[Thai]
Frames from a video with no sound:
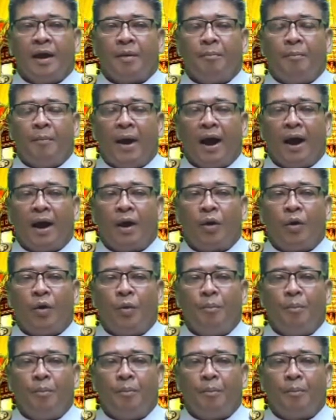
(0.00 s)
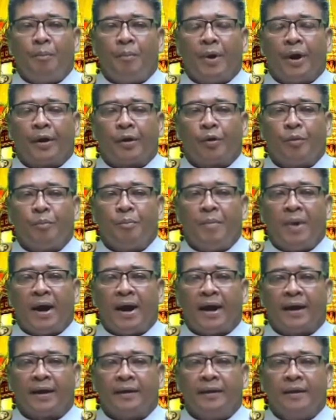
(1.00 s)
บังคมบารม
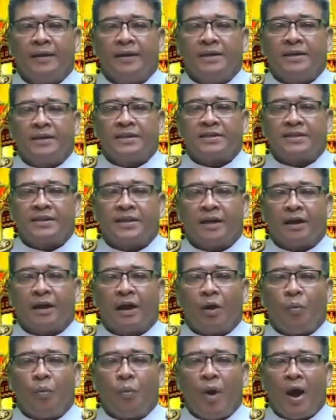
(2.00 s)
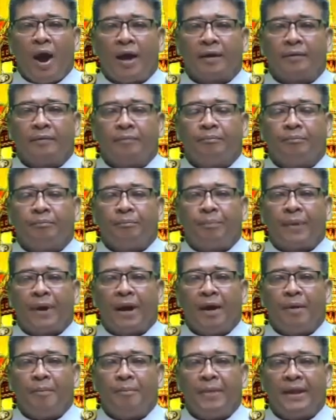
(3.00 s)
บาท ศิรวาทพ
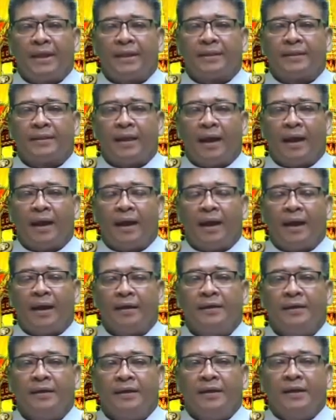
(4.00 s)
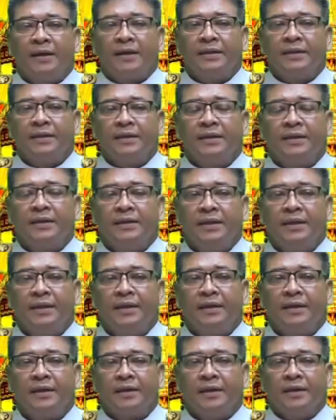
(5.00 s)
ระเมตตา ยืนยิ่
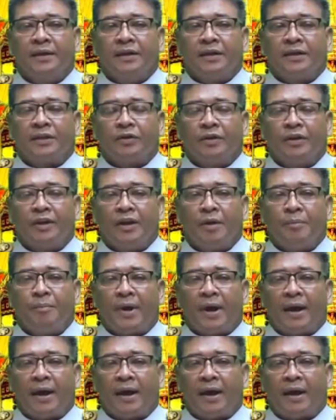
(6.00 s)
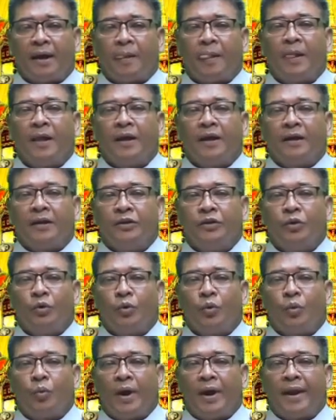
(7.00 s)
ง ชนมา ยุ
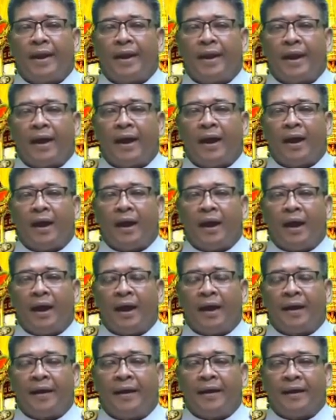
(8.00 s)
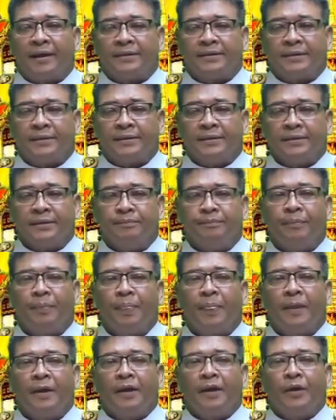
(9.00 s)
วัฒนาอนันเทิง
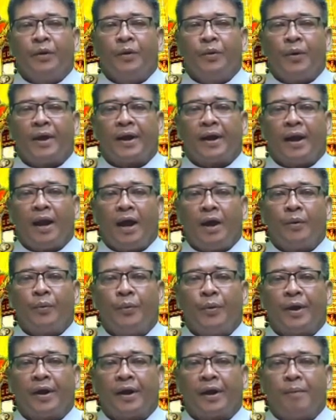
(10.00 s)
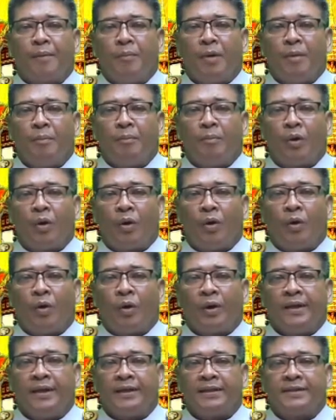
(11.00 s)
ด้วยกล้าวด้วยกระหม่อมขอ
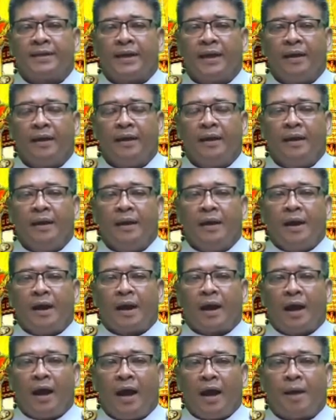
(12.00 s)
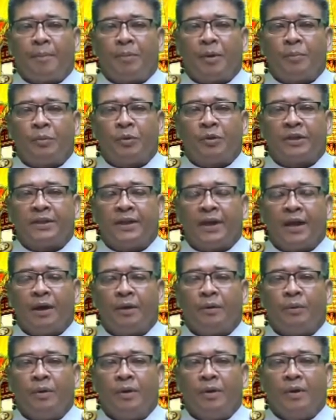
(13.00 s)
เดชะ ข้าพระพุทธเจ้า
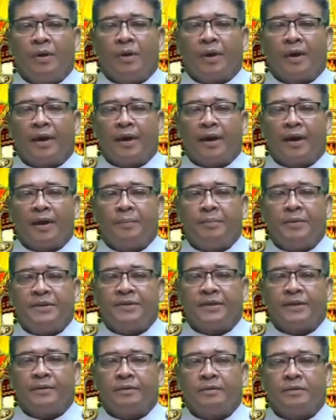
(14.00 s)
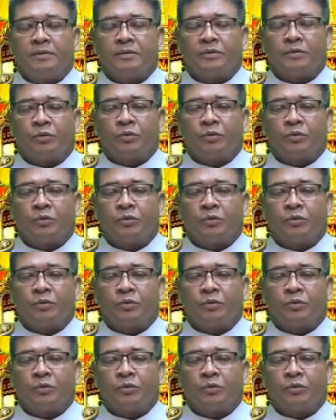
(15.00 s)
นายพิสิทธิสุ